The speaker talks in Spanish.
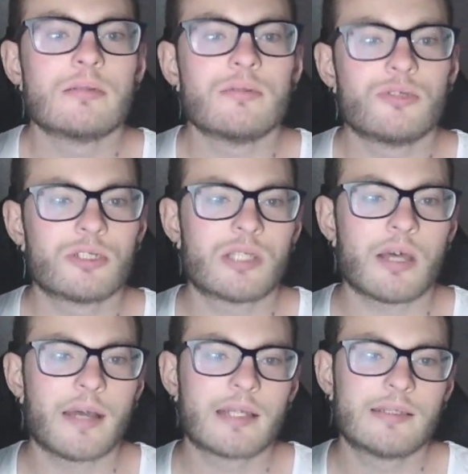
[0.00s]
yo
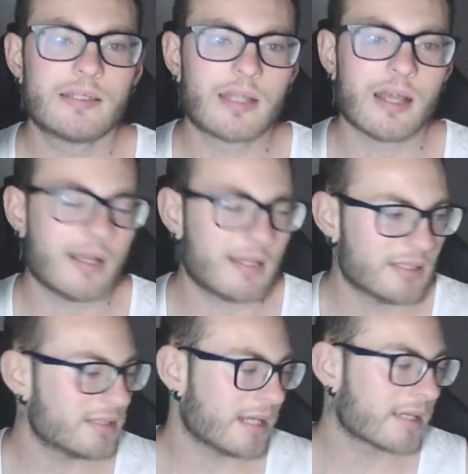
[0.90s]
estaba aquí,
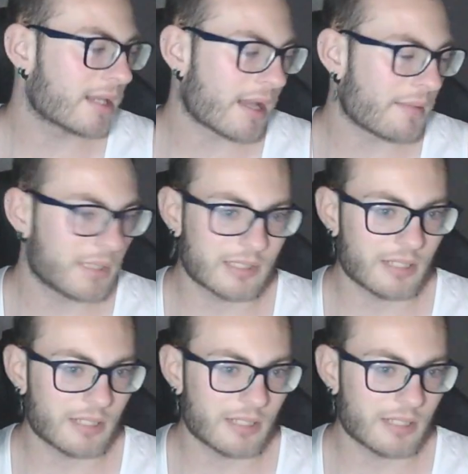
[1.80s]
tranquilamente,